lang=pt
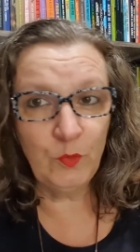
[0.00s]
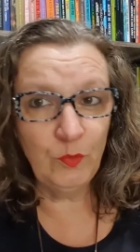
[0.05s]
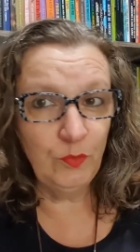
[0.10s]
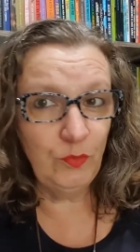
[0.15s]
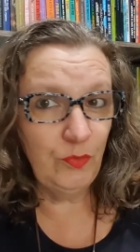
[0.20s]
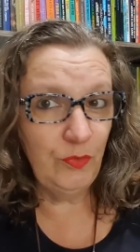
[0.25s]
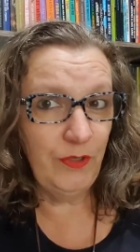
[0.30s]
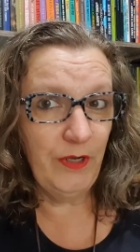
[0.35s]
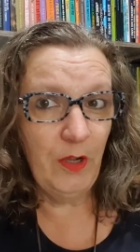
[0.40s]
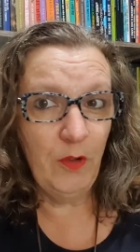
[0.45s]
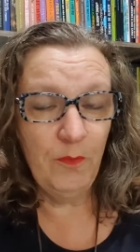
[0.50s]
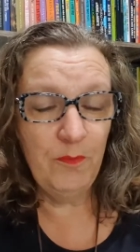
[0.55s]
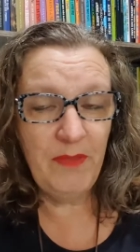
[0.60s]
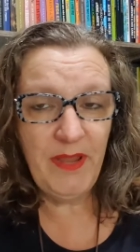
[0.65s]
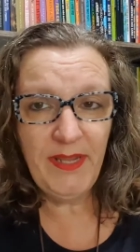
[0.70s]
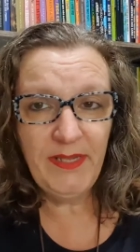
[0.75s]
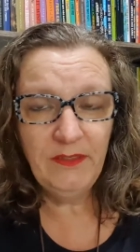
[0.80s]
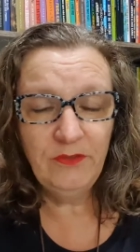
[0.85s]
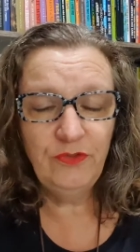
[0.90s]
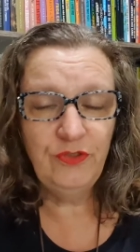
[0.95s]

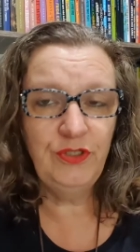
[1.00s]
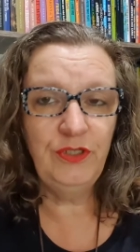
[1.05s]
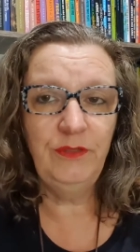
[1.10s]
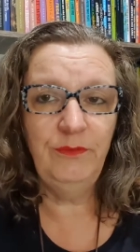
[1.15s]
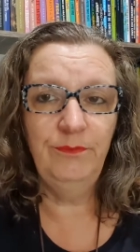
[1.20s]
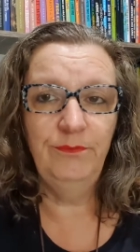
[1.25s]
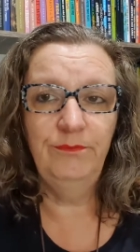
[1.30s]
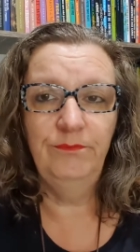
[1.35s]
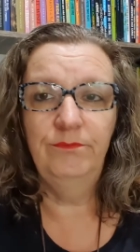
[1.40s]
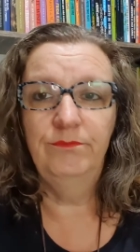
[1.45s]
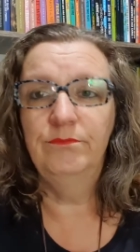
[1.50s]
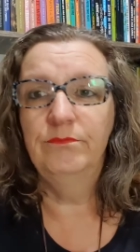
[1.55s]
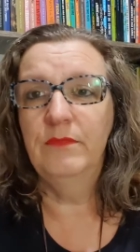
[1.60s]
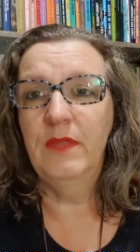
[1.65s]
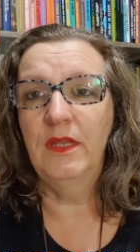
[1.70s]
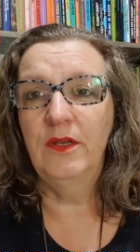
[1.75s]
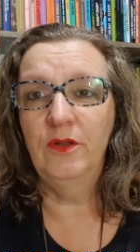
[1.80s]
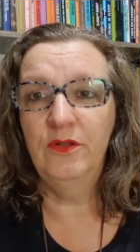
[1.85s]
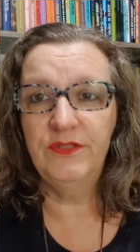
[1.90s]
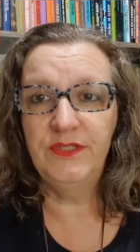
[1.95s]
culturalmente
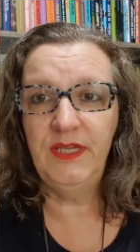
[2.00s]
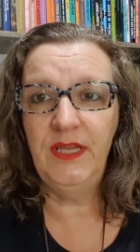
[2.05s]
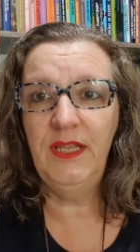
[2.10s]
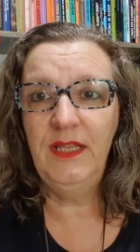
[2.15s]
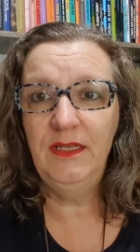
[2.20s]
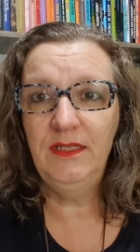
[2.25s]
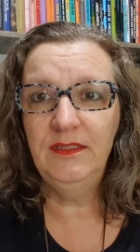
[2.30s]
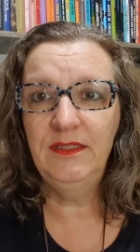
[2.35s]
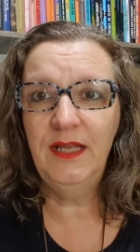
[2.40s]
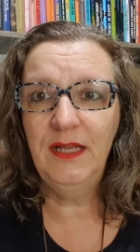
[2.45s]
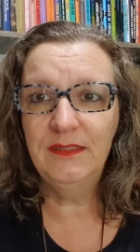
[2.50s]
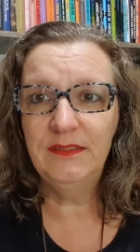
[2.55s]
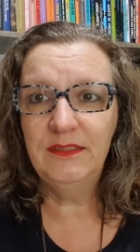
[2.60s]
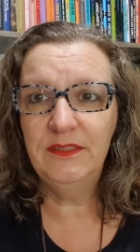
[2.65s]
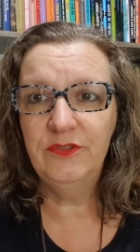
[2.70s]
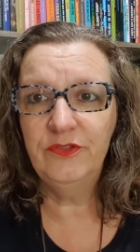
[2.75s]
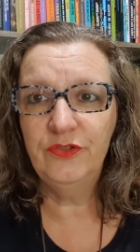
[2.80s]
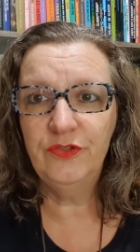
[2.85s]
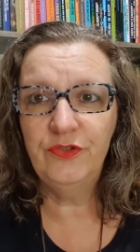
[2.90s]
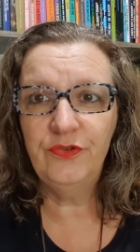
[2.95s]
a nossa realidade
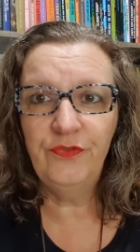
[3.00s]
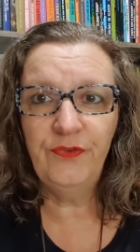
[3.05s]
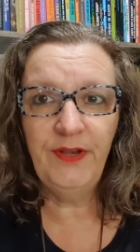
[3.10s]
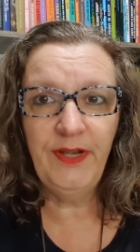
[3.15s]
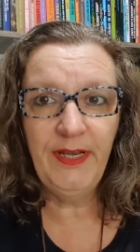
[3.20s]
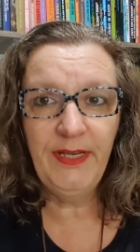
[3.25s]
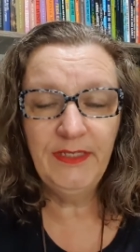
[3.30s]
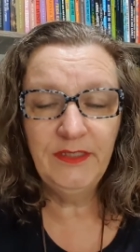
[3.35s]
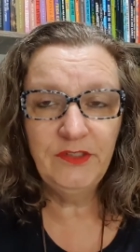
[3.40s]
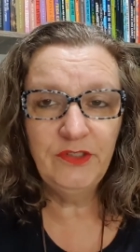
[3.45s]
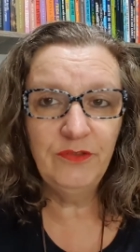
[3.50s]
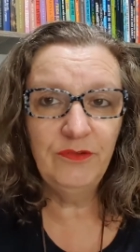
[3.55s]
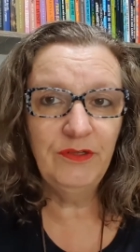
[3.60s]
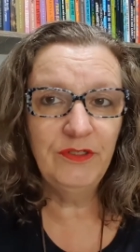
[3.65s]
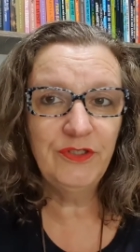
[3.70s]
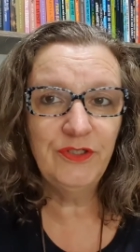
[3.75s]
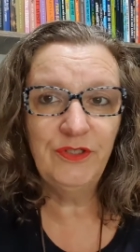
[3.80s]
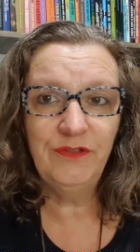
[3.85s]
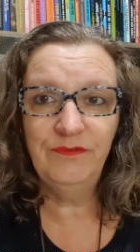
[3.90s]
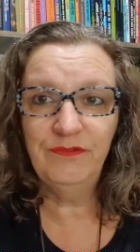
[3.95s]
seja diferente, eu
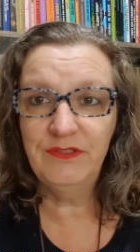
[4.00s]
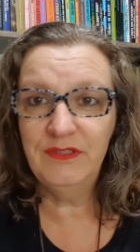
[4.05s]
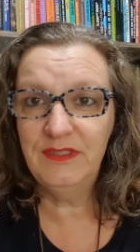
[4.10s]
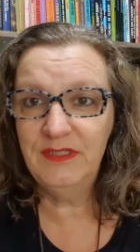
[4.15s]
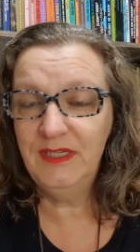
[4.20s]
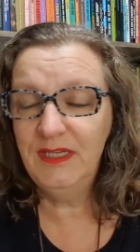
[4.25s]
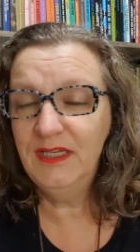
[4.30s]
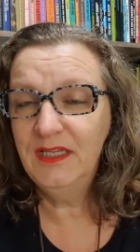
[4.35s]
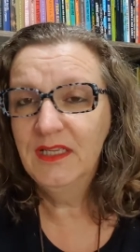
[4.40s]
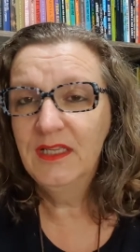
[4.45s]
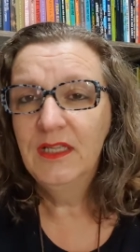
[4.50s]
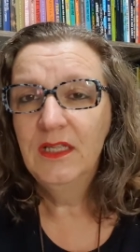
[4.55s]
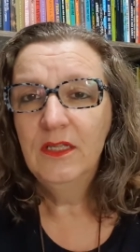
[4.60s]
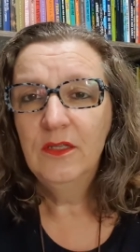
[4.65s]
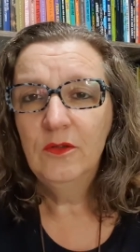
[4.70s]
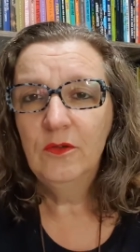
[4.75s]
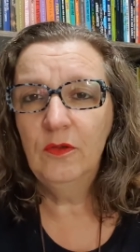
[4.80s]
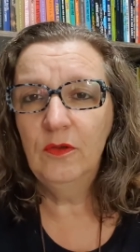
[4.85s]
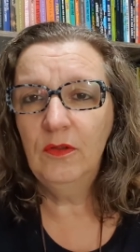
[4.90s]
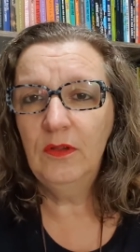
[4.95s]
acho que você
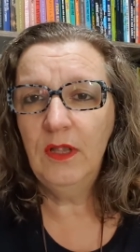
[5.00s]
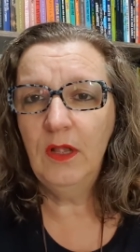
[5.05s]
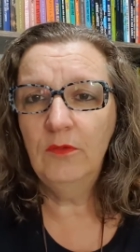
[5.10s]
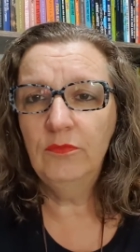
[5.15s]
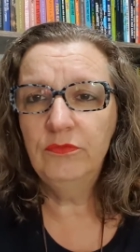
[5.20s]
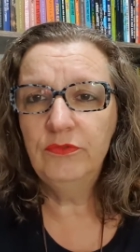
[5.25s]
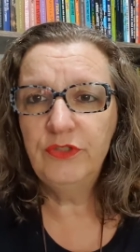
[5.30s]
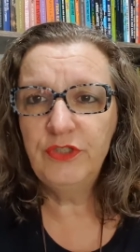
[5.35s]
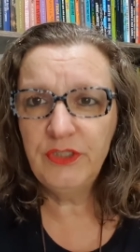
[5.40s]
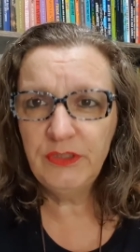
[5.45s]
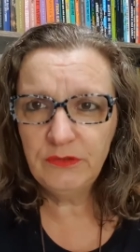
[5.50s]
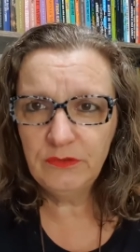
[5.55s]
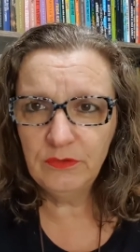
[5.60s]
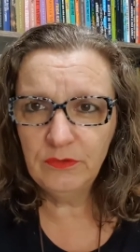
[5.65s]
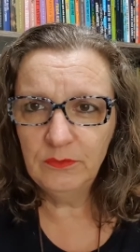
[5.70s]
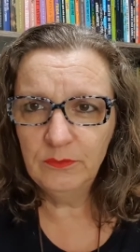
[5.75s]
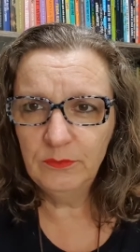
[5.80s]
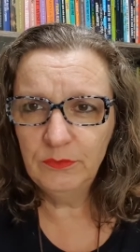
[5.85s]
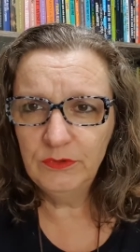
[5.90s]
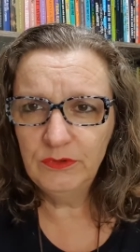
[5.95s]
colocar um
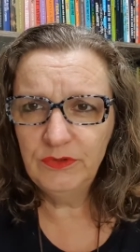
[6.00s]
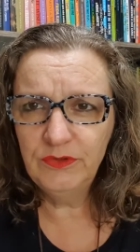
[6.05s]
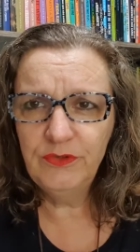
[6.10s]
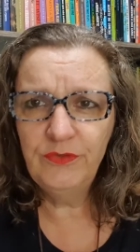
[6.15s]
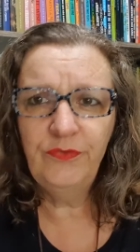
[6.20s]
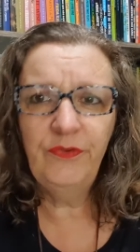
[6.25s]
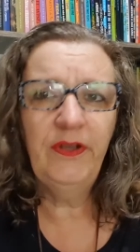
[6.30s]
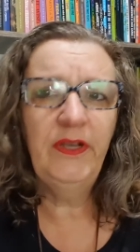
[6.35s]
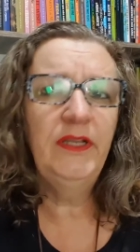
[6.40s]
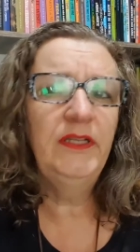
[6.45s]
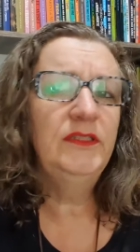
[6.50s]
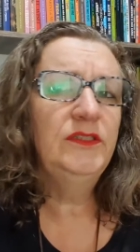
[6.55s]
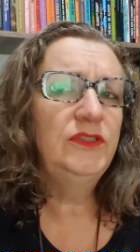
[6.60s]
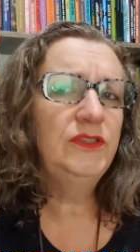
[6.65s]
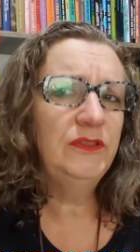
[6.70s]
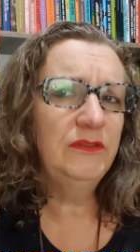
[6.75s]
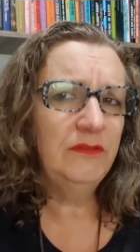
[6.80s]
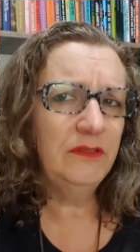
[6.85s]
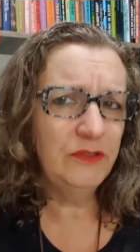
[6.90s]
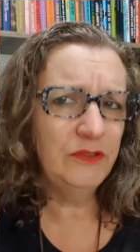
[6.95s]
título muito diferente, eu